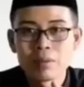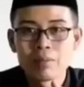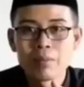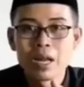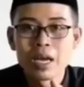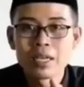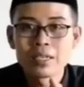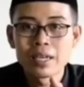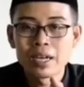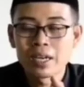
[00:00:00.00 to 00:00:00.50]

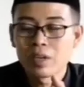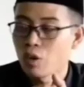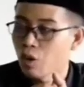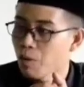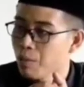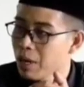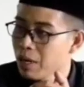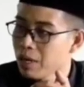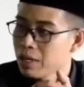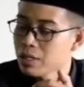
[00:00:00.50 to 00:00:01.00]
belajar
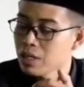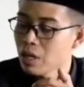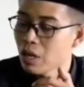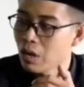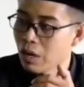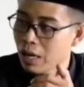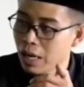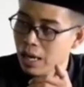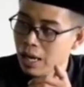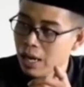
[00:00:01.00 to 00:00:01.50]
normal di
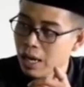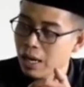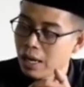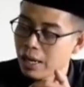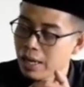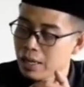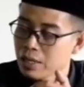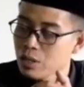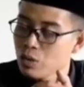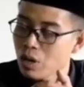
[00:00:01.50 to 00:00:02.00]
sekolah
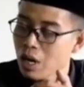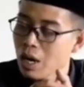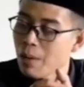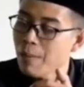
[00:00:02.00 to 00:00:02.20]
kalian suka